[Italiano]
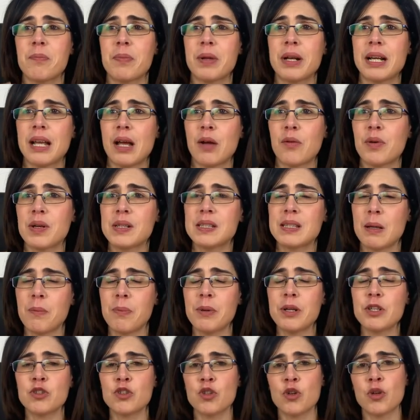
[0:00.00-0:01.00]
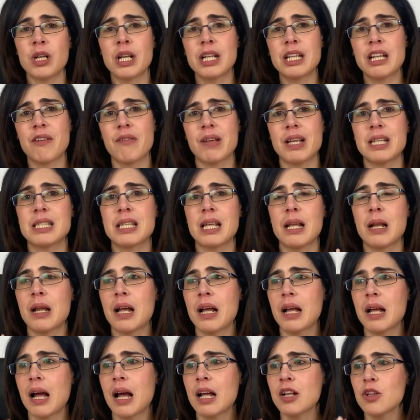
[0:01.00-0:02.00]
perché questa persona deve
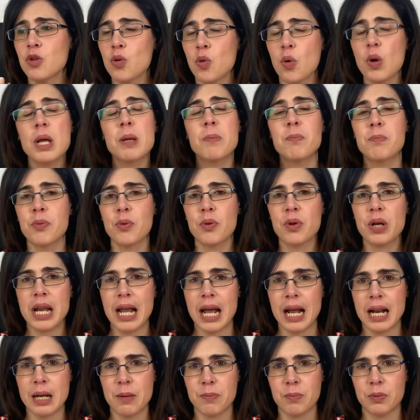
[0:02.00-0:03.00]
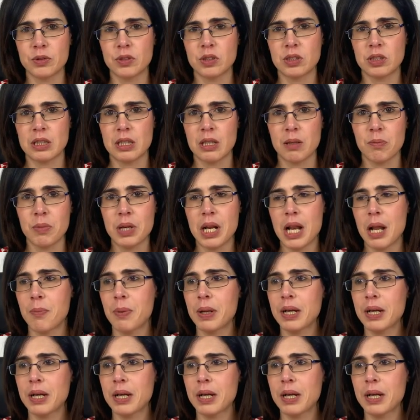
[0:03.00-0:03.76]
essere a noi il più reale possibile,